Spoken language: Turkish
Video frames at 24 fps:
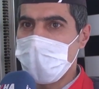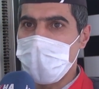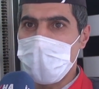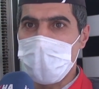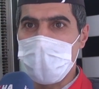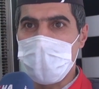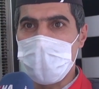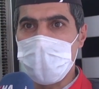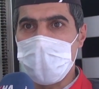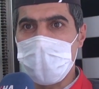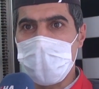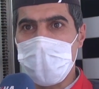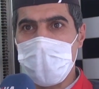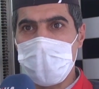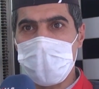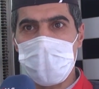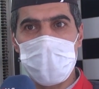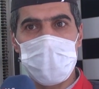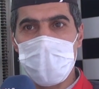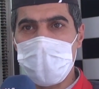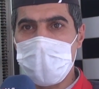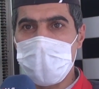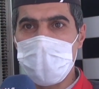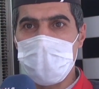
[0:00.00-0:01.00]
Yani
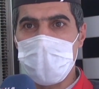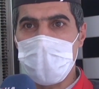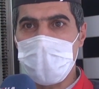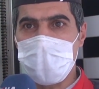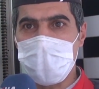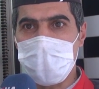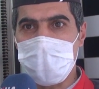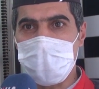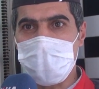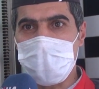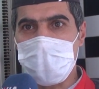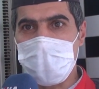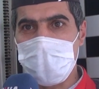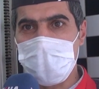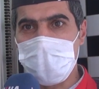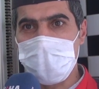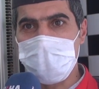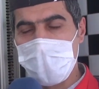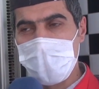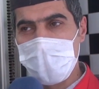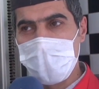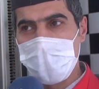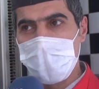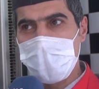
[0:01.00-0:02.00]
açılmasını bekliyoruz.
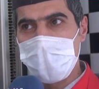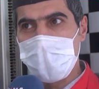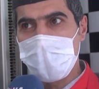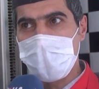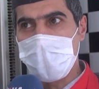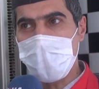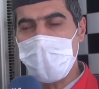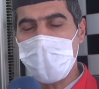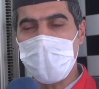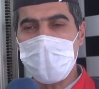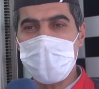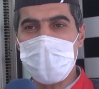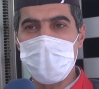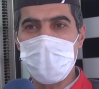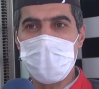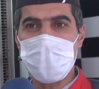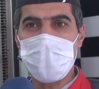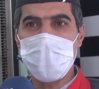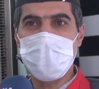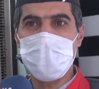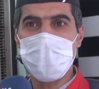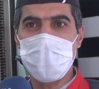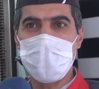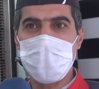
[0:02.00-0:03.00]

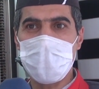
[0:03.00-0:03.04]
Devletimizden